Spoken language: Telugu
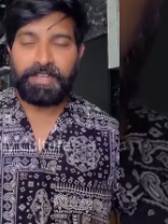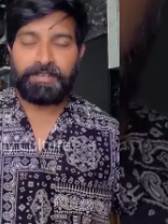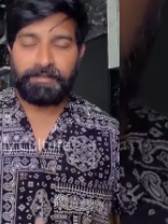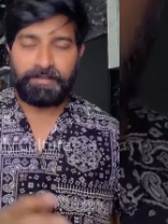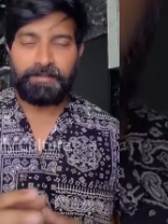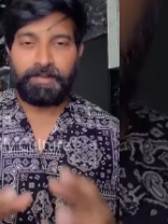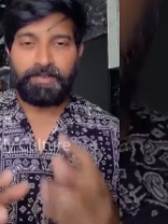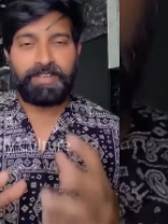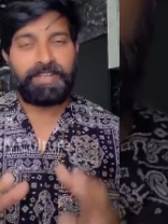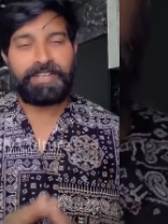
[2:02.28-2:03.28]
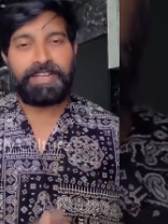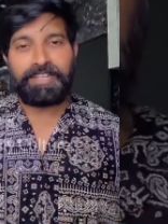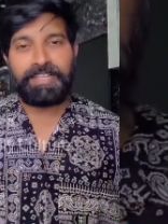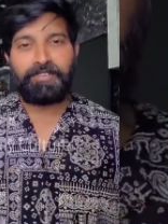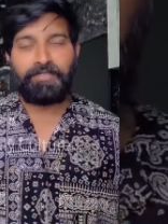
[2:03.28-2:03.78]
దగ్గర పవన్ కళ్యాణ్
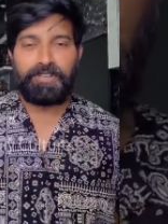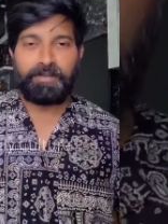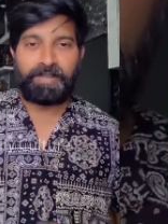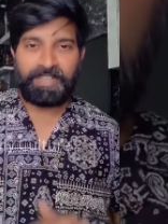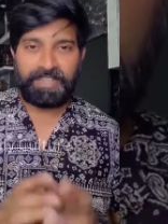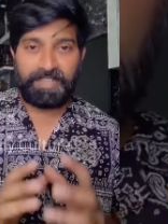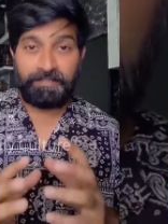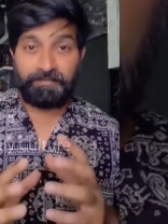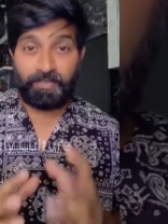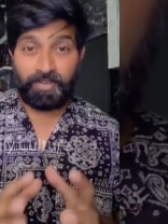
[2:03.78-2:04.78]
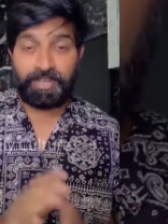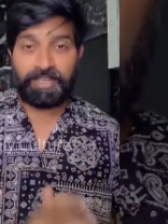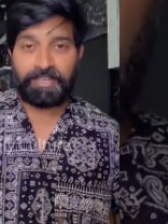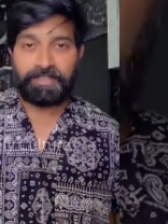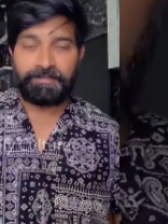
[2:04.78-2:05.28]
గారి దగ్గర ఉన్న ప్రతి
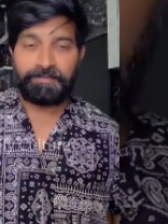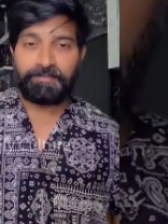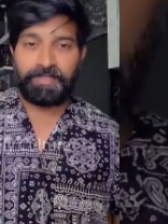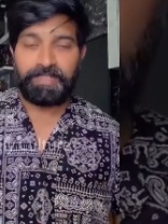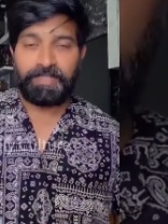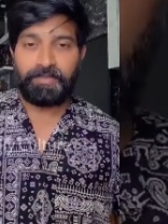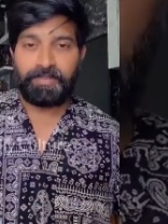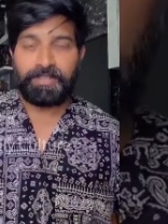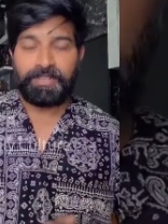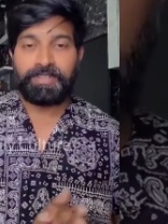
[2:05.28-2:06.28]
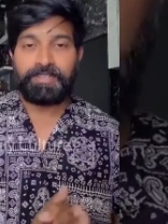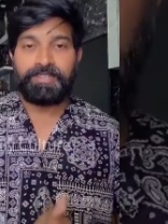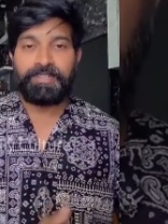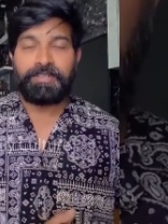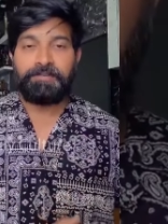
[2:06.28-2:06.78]
ఒక్కరికి ప్రతి ఒక్కరికి
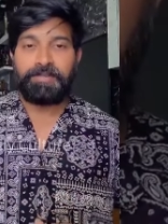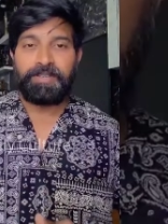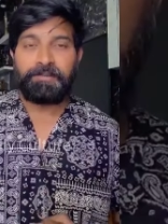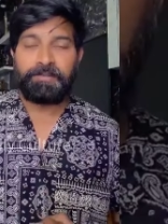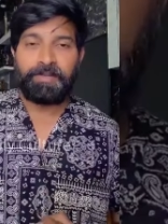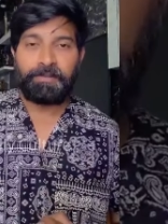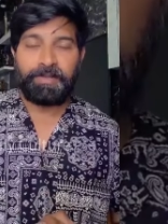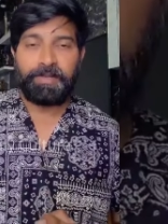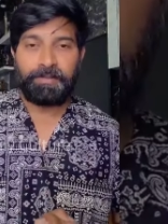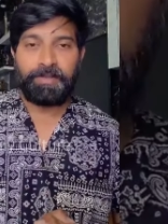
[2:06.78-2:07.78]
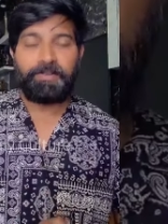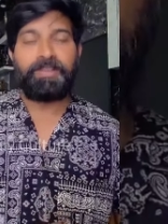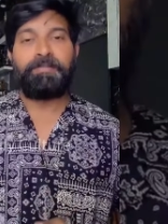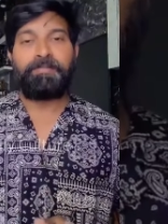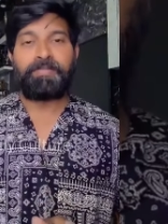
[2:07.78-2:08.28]
పేరు పేరు పేరు
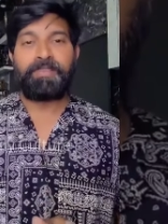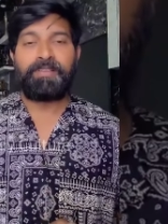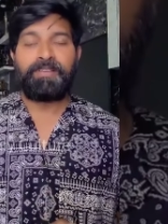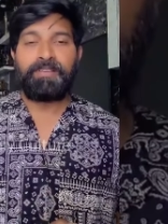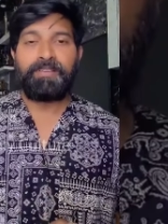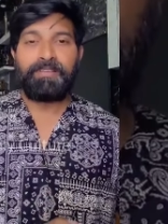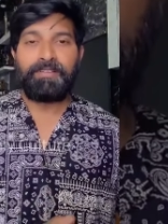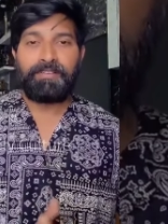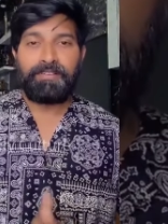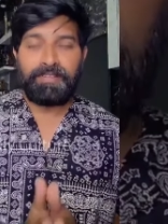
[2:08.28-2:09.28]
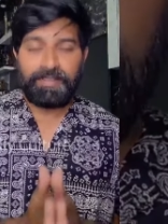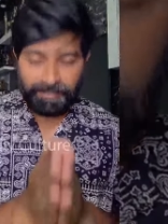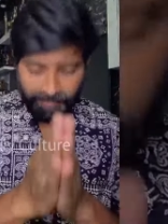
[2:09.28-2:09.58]
పేరున నా